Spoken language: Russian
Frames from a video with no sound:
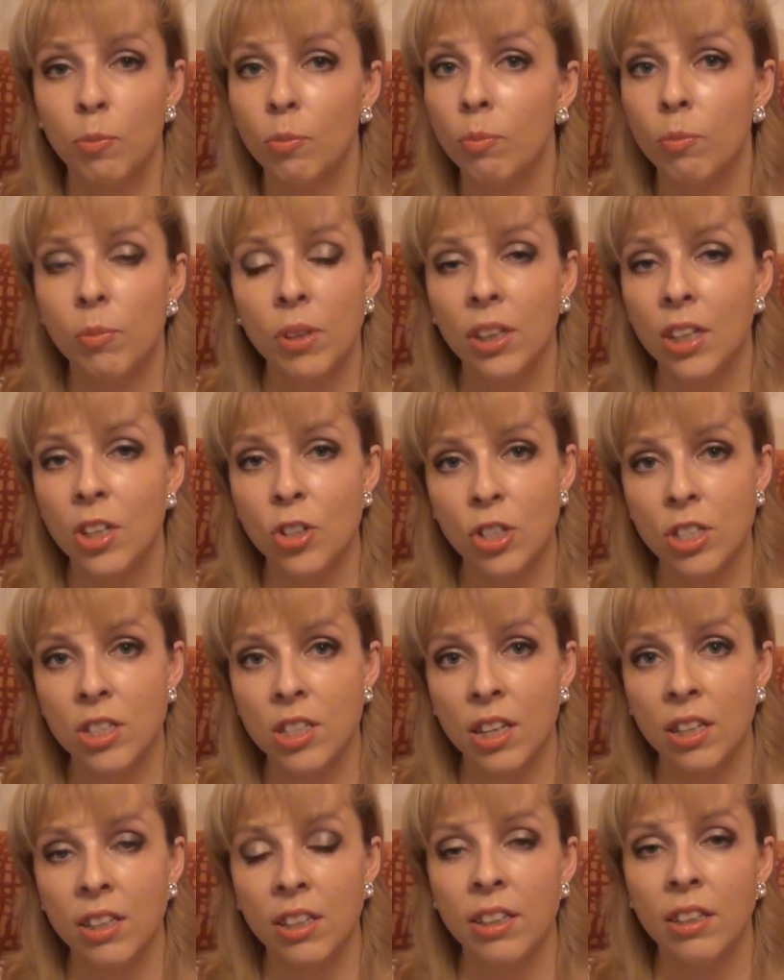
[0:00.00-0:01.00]
Мне
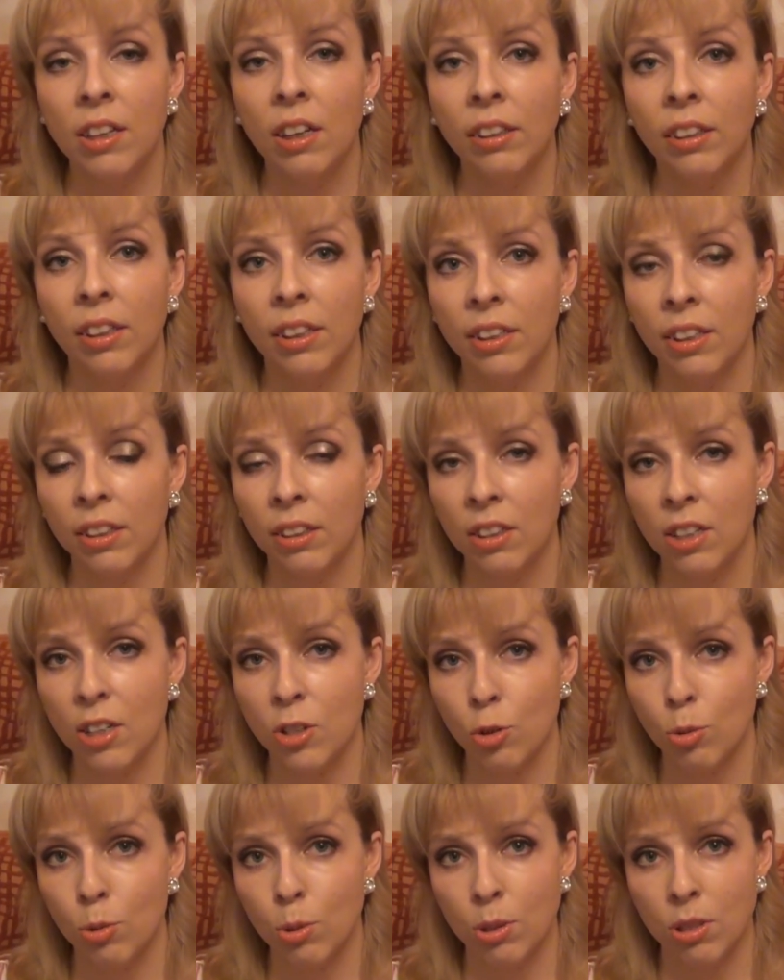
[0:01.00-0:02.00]
кажется, они никогда не
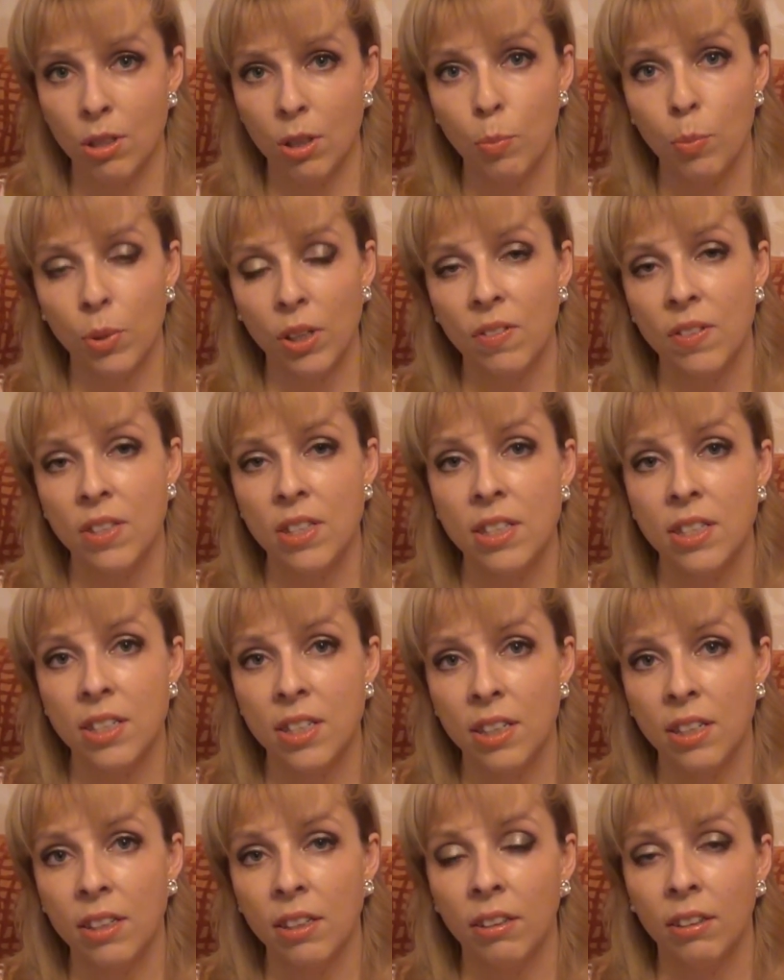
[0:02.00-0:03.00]
откажутся
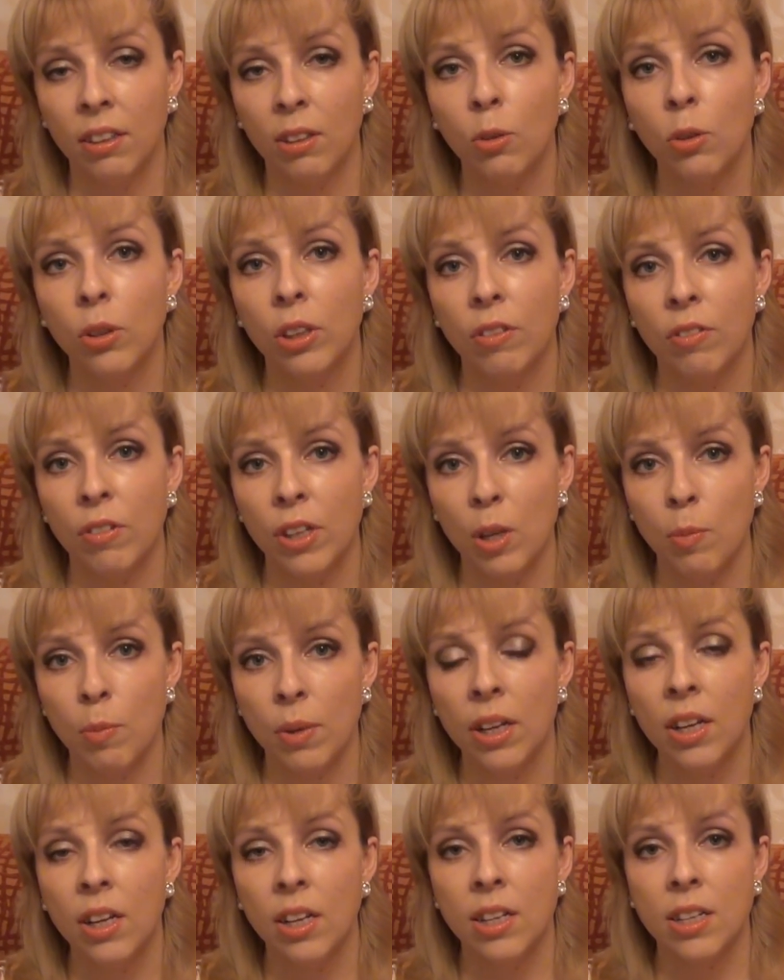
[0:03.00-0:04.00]
провести какое-то
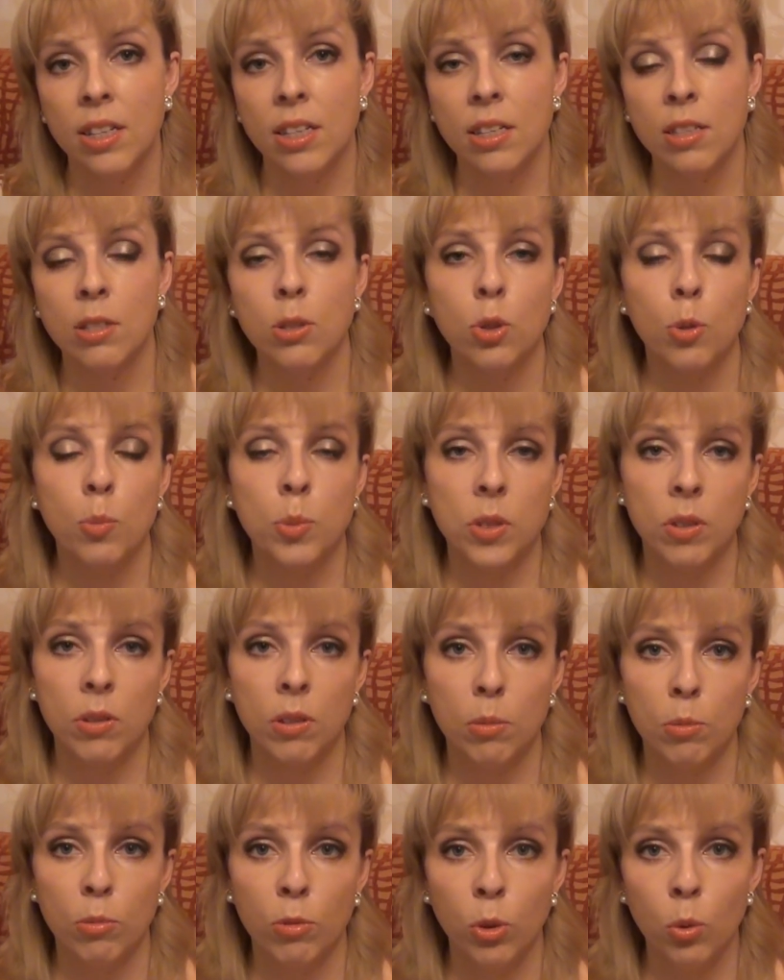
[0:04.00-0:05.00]
время с
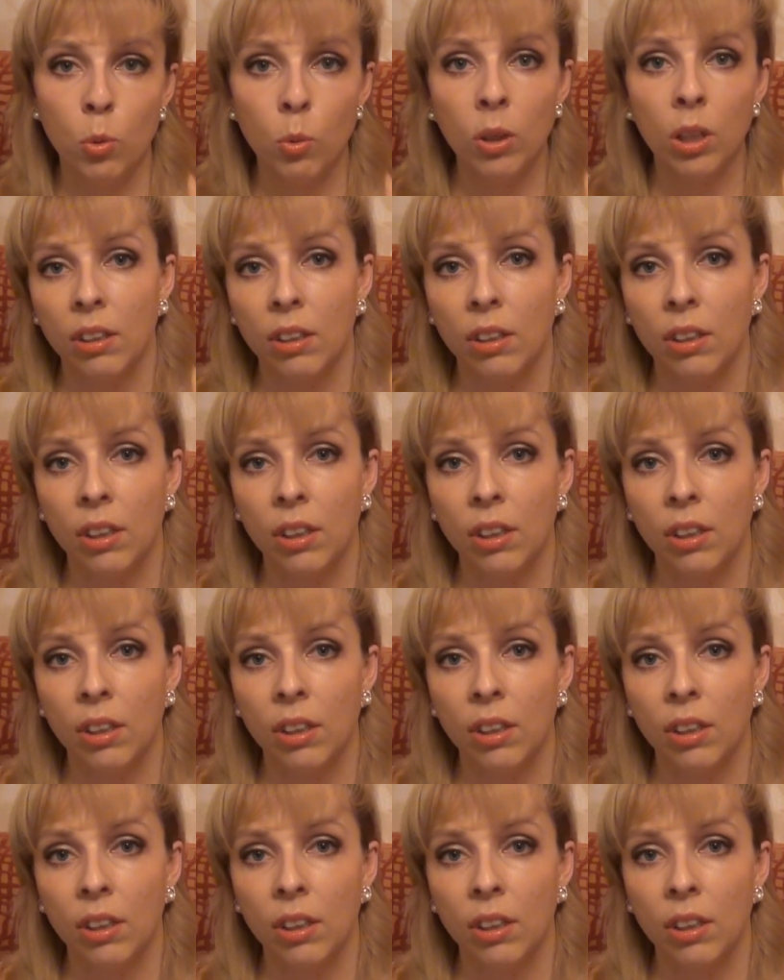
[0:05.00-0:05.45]
собственным внуком.